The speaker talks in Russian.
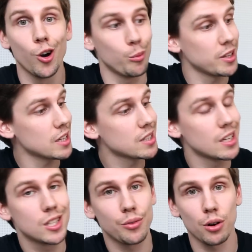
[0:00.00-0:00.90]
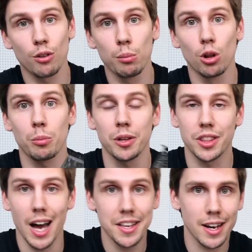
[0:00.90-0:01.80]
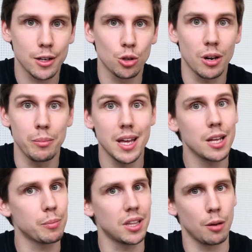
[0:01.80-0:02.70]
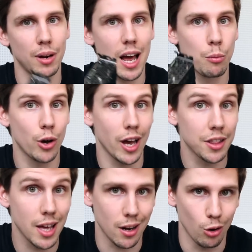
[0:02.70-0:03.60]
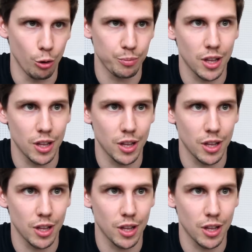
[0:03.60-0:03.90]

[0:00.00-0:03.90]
У меня стоит цифровой блок питания, который меряет потребляемую энергию.